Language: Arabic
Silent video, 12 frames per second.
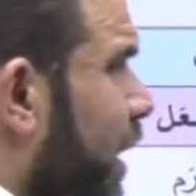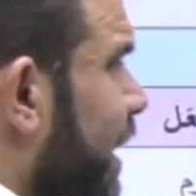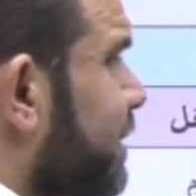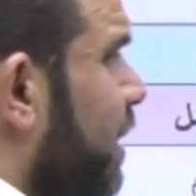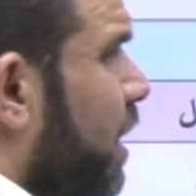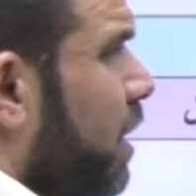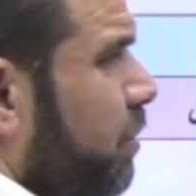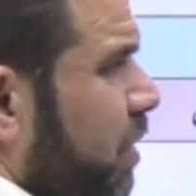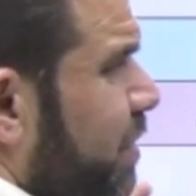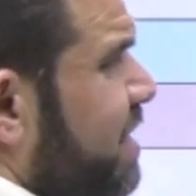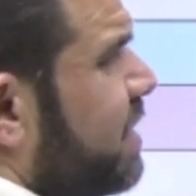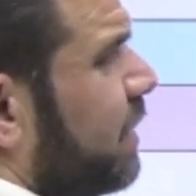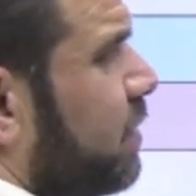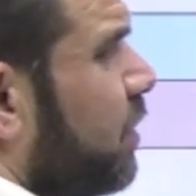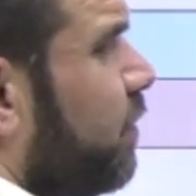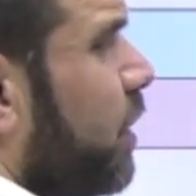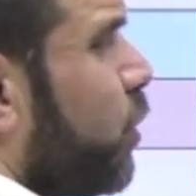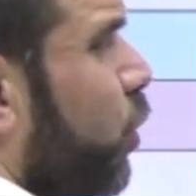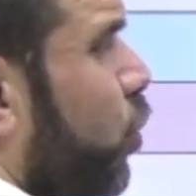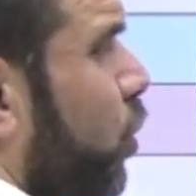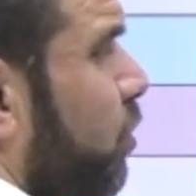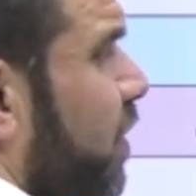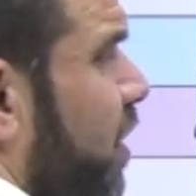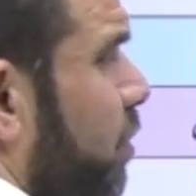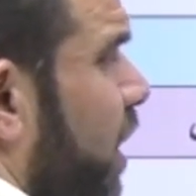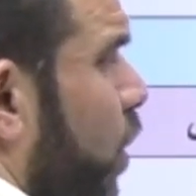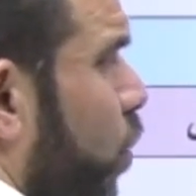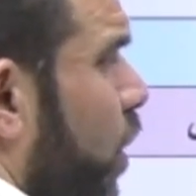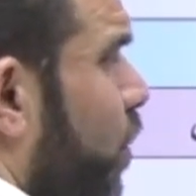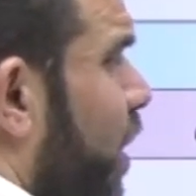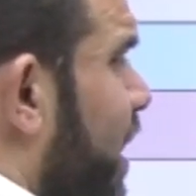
هنا عندنا من مزيد فبيكون بضم الأول